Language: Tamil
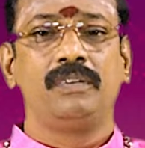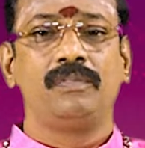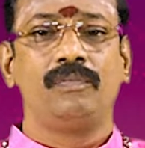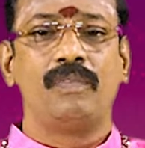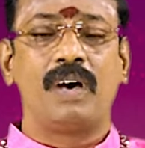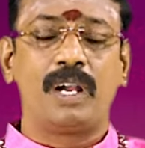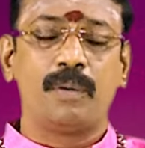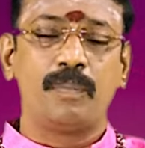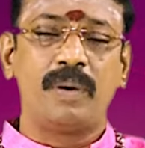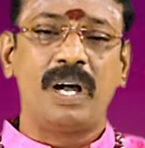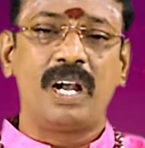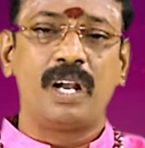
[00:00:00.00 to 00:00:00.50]

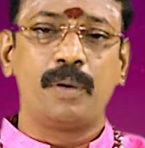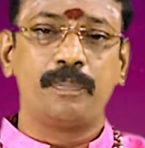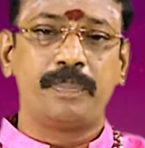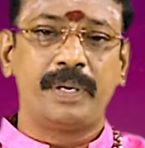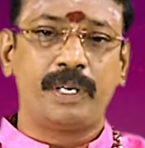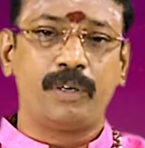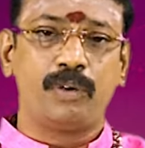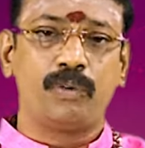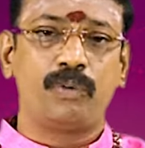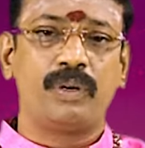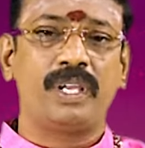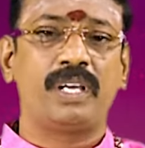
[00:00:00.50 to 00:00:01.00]
வருமானம்
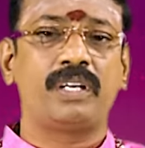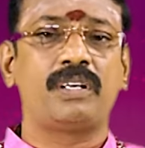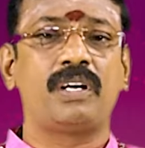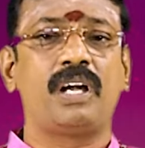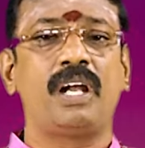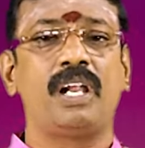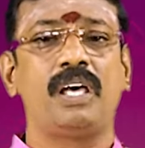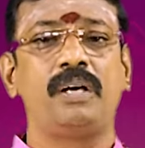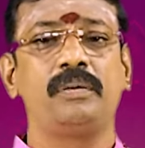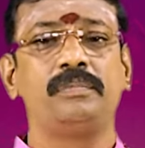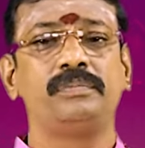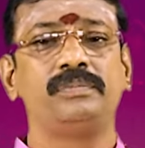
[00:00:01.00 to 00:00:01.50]
பெருகக்கூடிய
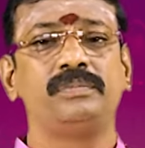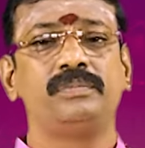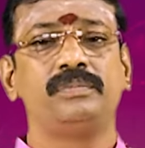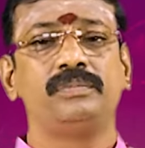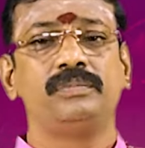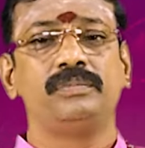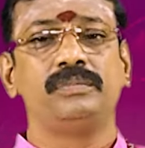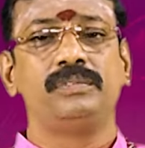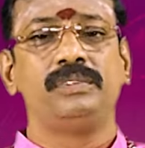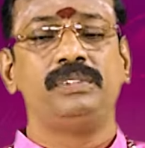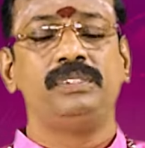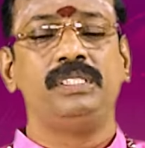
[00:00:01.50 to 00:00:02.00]
காலம்
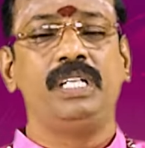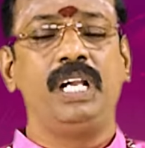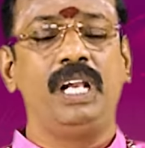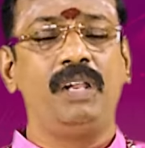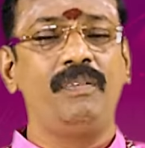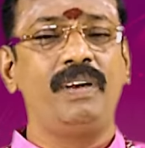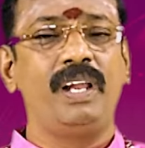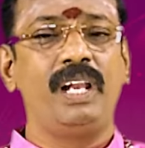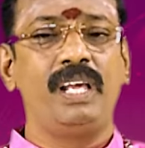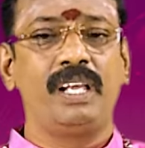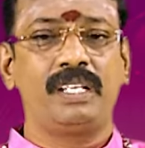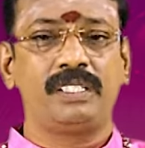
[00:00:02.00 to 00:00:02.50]

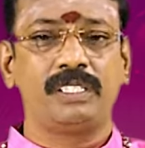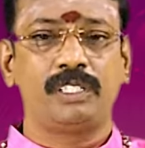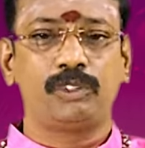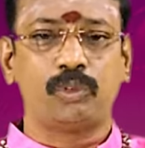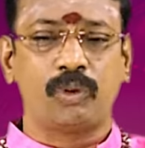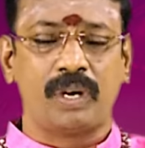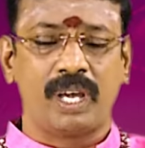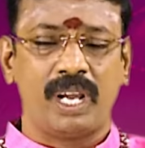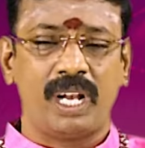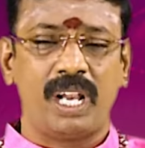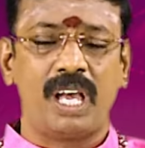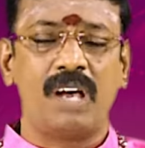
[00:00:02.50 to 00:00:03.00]
நிலுவையில் இருந்த
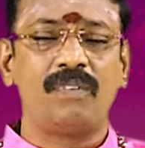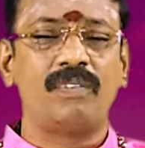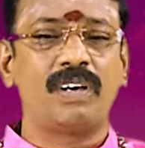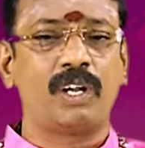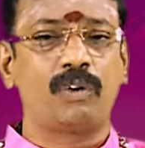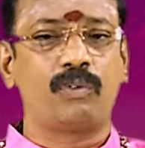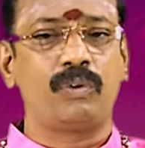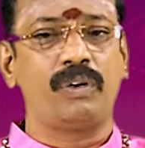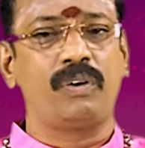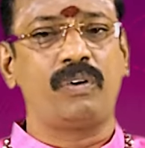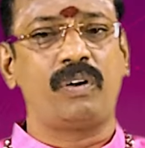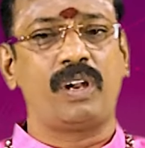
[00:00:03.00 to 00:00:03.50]
தொகையெல்லாம்
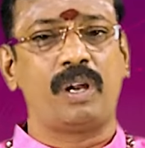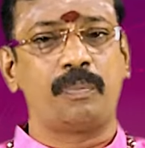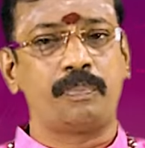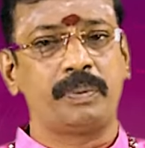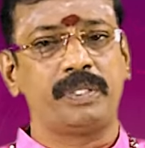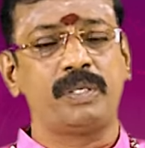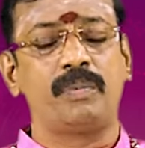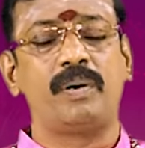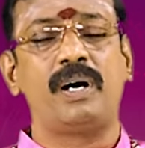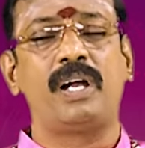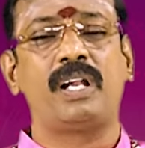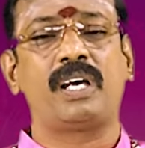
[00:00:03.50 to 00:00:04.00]
வரக்கூடிய ஒரு
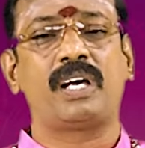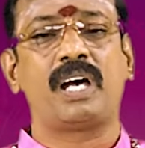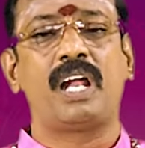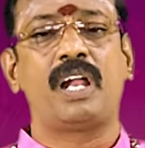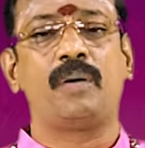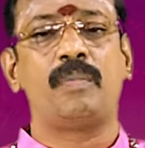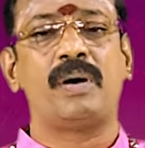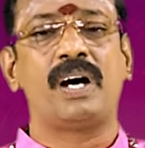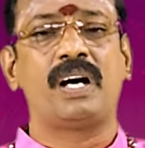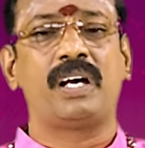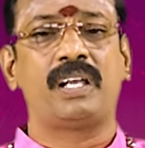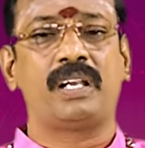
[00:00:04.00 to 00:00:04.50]
அற்புதமான
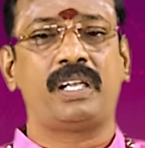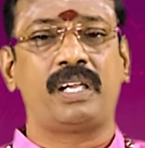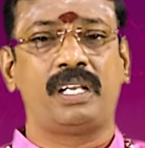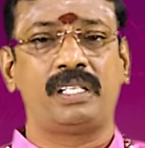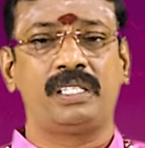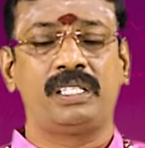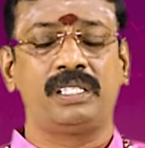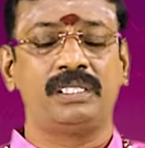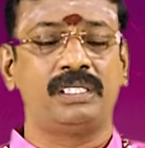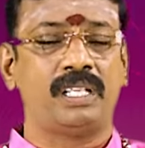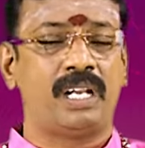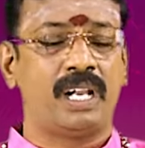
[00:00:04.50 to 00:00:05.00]
காலமாக
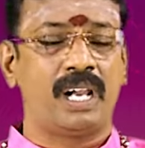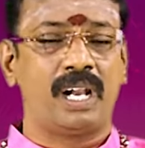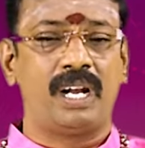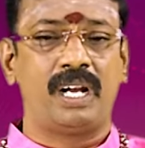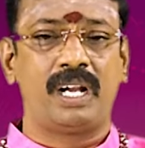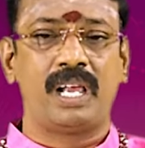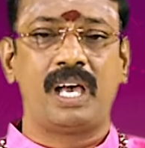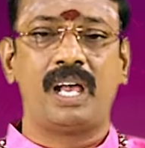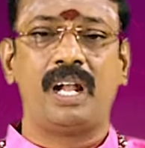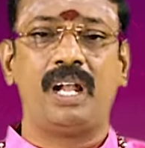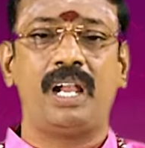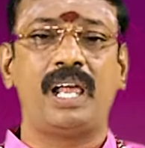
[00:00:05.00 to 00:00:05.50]
இருக்கிறது இந்த நல்ல
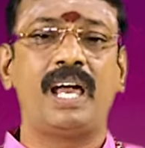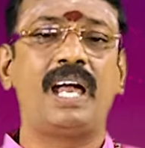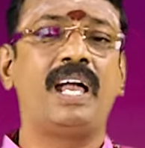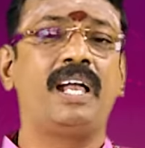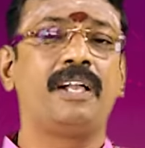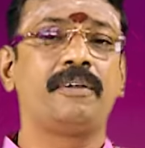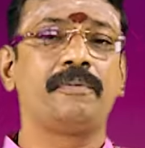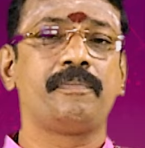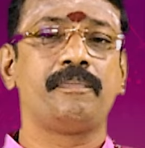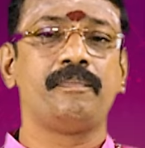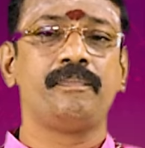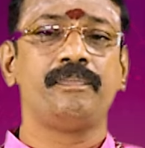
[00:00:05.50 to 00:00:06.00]
நாளில்
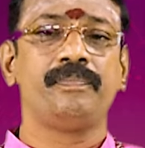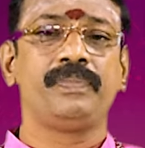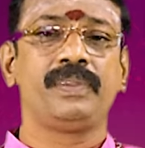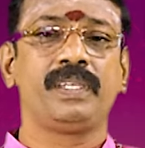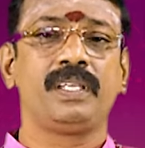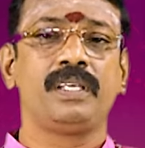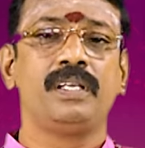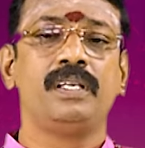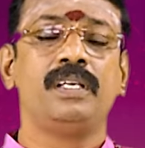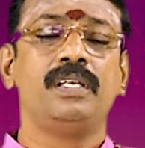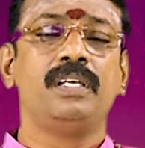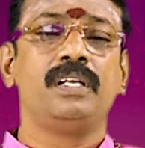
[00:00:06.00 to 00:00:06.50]

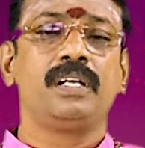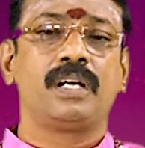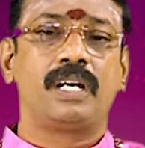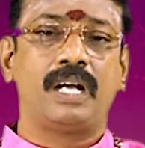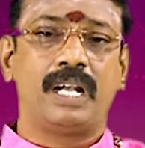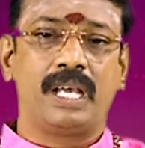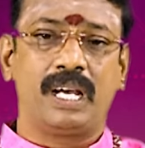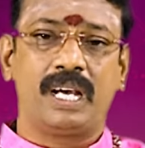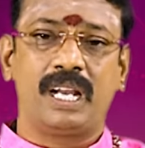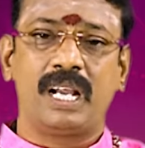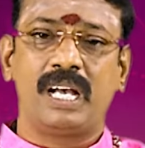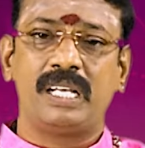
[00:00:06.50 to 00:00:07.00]

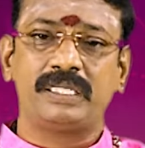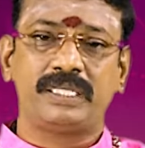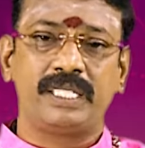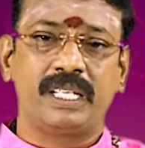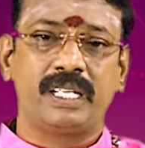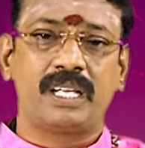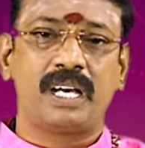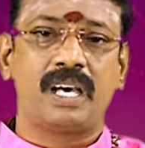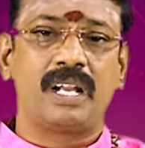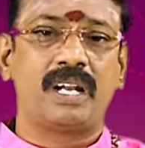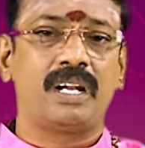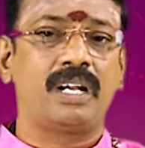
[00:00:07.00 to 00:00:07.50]

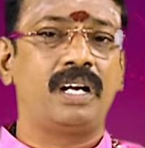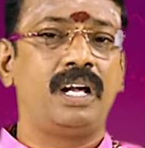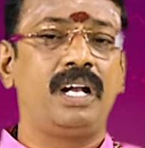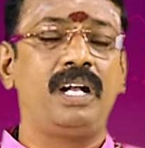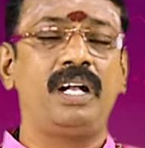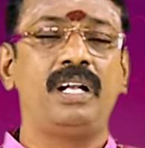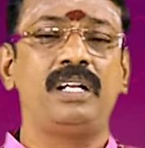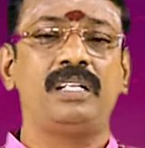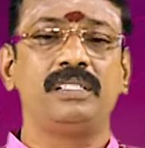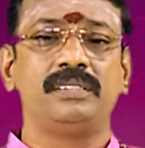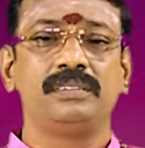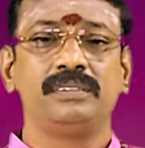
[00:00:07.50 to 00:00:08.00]

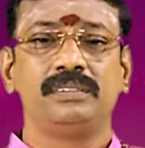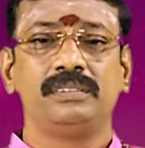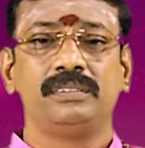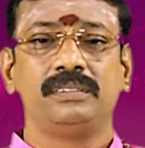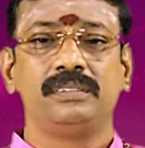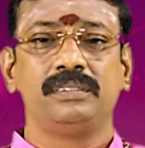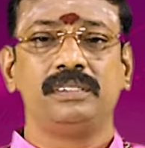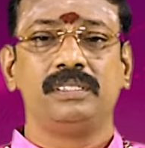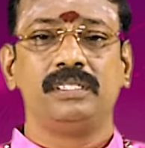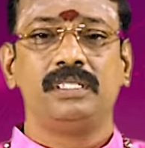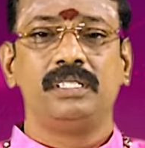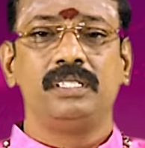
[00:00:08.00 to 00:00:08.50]
கடகராசிக்காரர்கள்
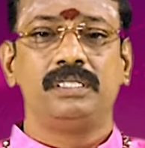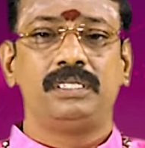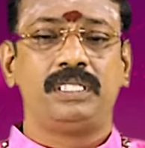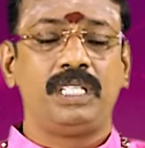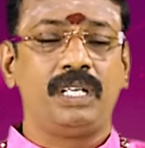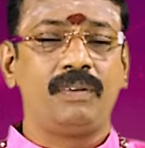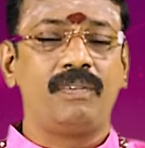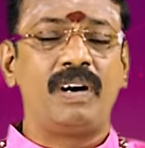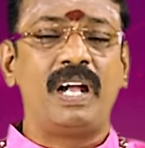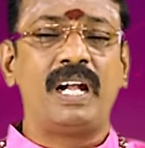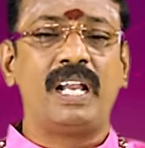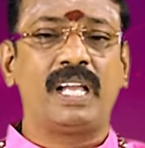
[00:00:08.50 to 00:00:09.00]

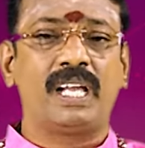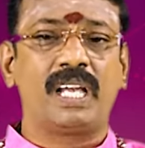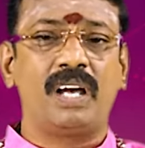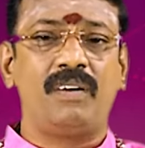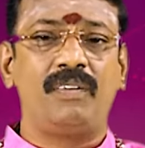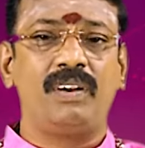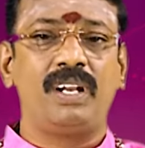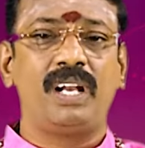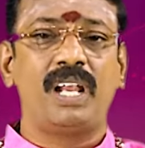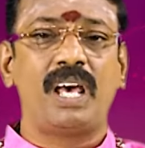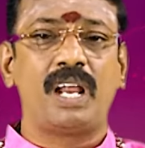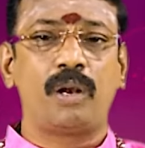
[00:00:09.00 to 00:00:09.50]

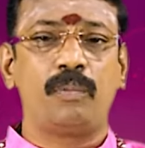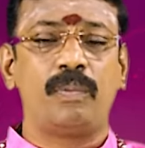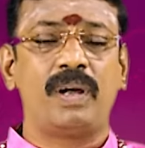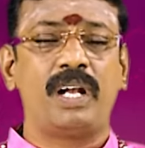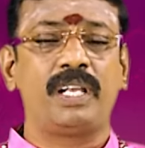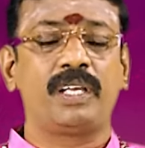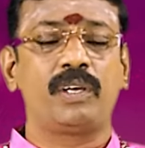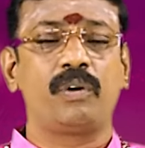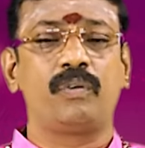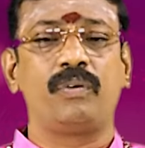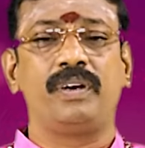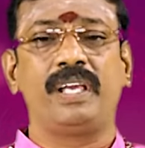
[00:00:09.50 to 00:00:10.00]
திருவானைக்காவலில்
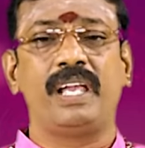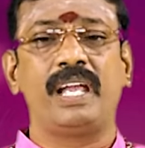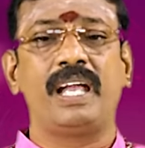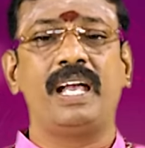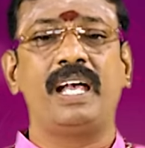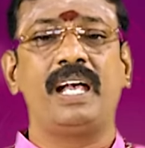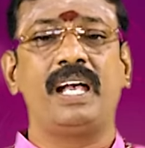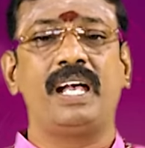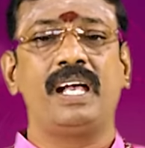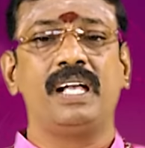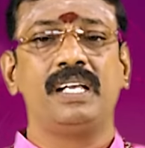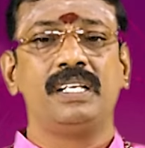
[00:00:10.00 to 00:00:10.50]
அருள்பாலிக்கக்கூடிய
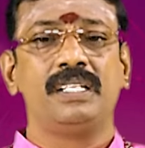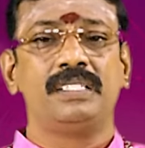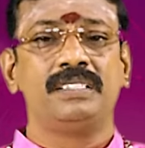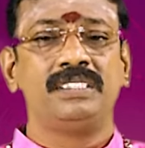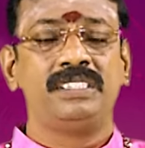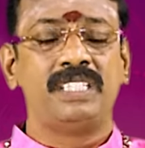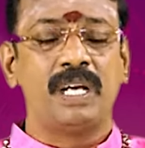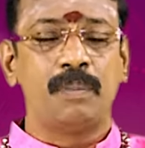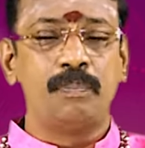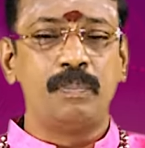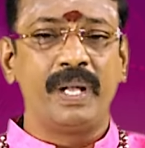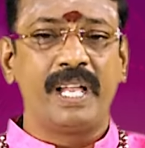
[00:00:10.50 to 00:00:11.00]

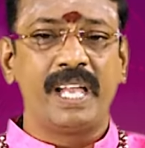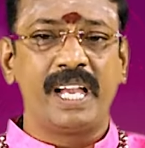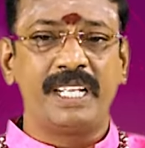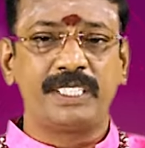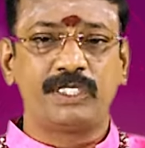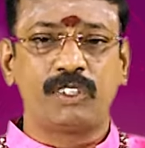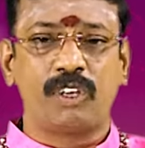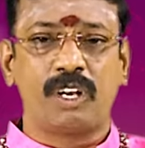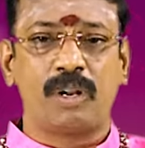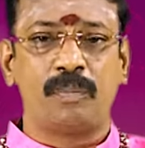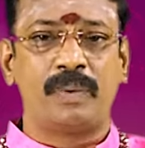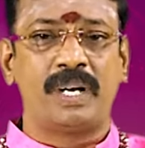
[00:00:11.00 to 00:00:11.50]

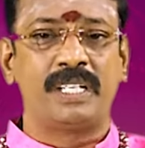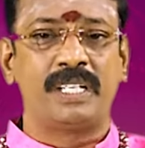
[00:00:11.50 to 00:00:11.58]
ஜம்புகேஸ்வரர்